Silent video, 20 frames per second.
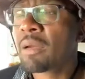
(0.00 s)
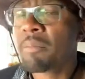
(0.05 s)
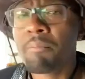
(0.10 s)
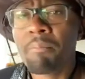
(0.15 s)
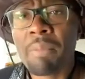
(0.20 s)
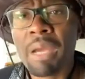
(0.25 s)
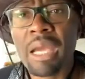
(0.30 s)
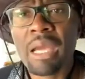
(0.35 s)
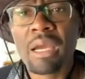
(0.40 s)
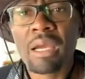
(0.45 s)

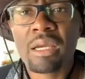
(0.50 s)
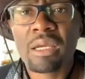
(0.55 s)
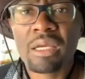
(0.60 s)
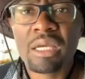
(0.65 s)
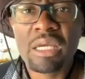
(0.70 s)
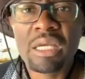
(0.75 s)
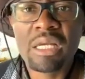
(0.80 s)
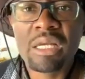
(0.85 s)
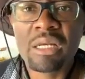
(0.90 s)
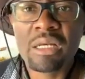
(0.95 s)
mais
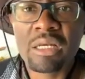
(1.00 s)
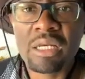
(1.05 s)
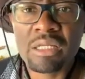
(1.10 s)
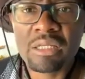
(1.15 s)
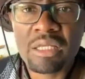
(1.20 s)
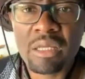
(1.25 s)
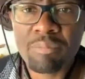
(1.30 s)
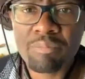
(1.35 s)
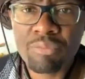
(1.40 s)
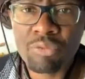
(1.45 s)
il
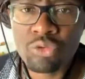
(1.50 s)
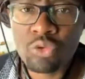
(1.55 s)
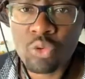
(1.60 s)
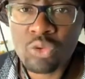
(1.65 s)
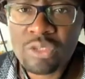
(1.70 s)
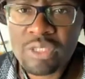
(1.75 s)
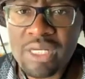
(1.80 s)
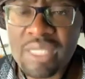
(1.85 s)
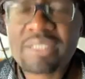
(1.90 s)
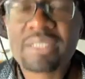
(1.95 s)
était plutôt
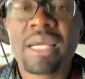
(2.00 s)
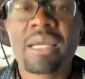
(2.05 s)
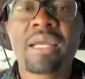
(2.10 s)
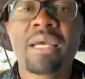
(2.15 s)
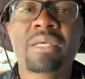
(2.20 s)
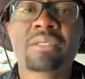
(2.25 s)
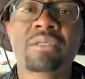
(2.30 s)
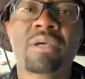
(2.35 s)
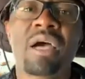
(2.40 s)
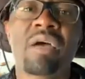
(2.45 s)
très à
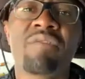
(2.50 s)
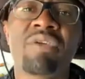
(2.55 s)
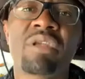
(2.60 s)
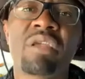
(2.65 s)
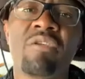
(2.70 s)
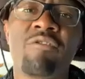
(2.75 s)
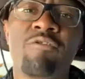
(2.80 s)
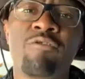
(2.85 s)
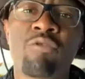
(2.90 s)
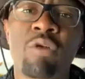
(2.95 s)
l'aise avec
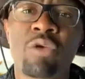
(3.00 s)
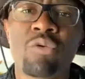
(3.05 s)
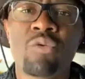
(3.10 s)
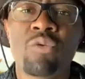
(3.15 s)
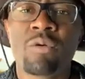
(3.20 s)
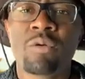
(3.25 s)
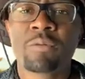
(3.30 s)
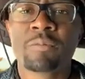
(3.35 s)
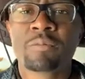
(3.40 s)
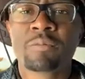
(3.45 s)
les voyous.